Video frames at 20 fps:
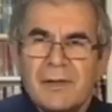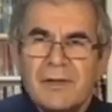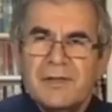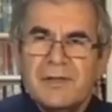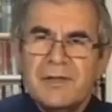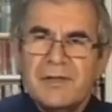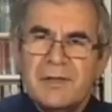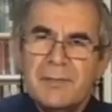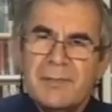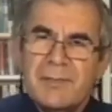
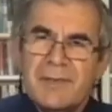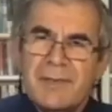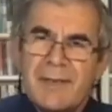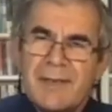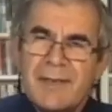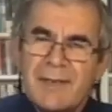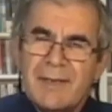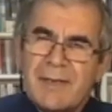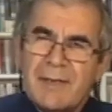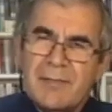Şimdi
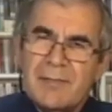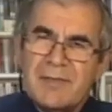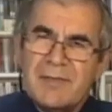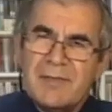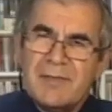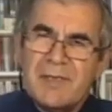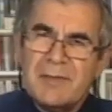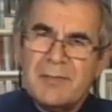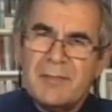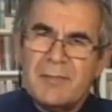gelelim
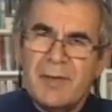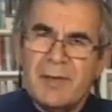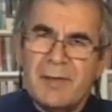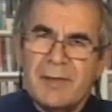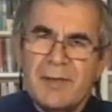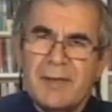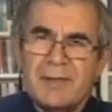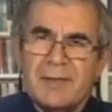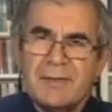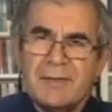seçim
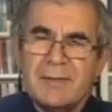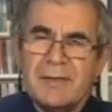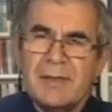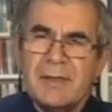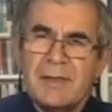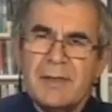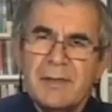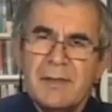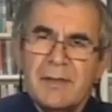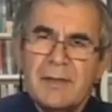
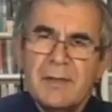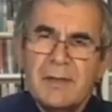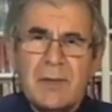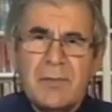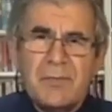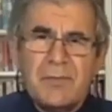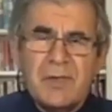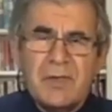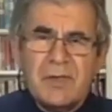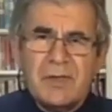analizine.
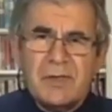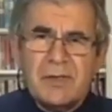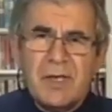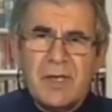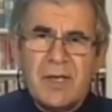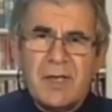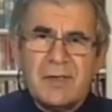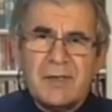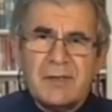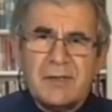
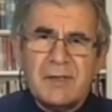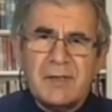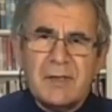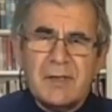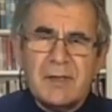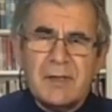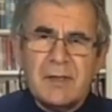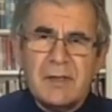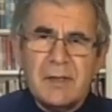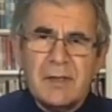
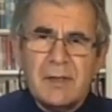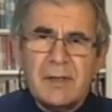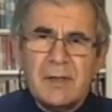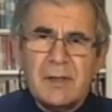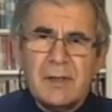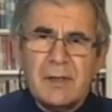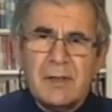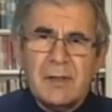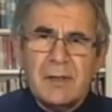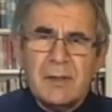Sadece
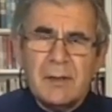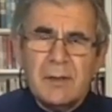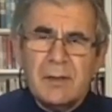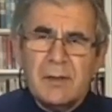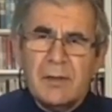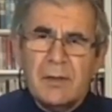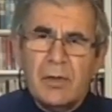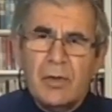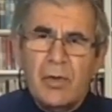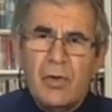
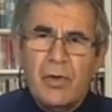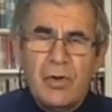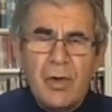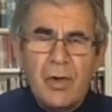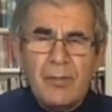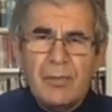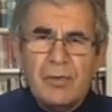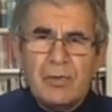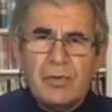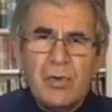
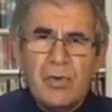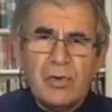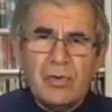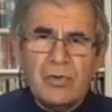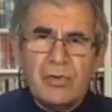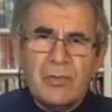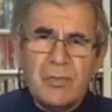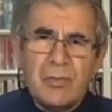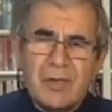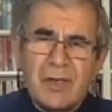önemli
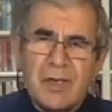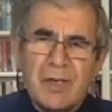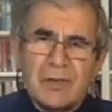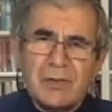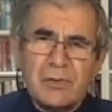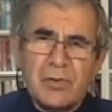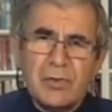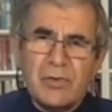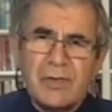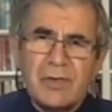gördüğüm
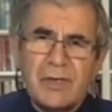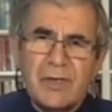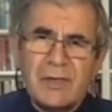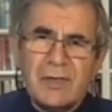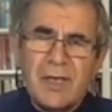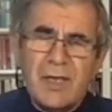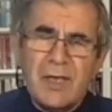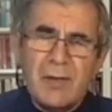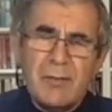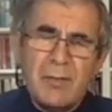birkaç noktaya
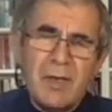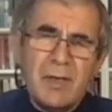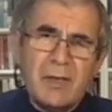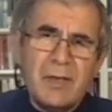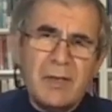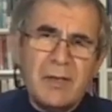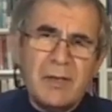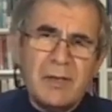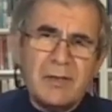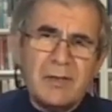değinmekle
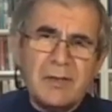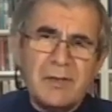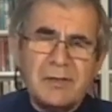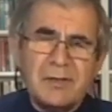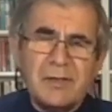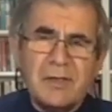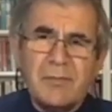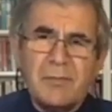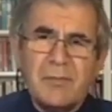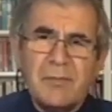
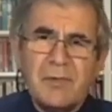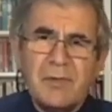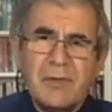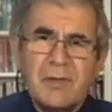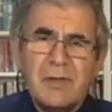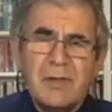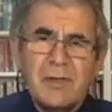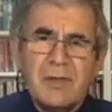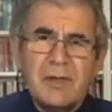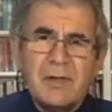yetineceğim.
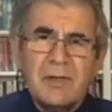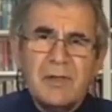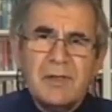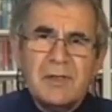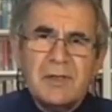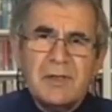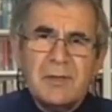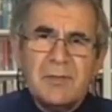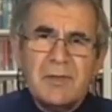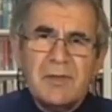
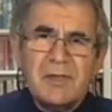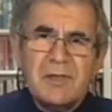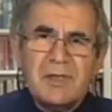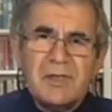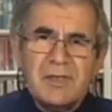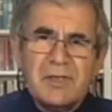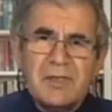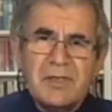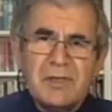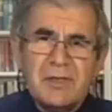Şimdi
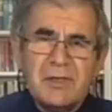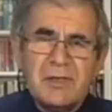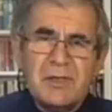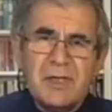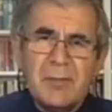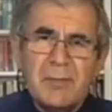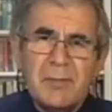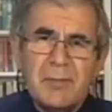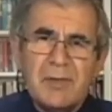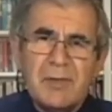dış
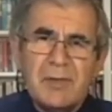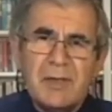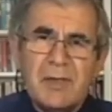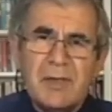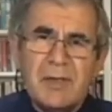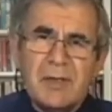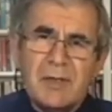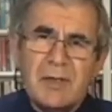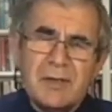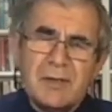
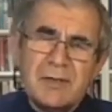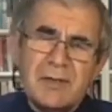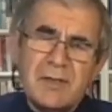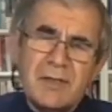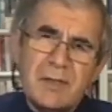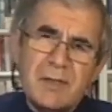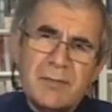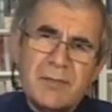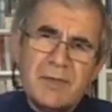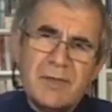dinamiklerle
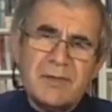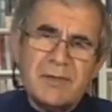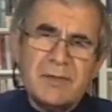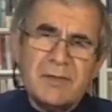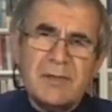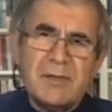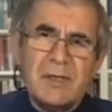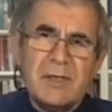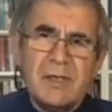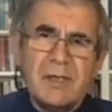kastettiğim
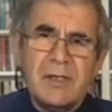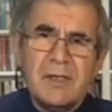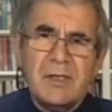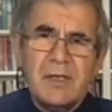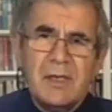aslında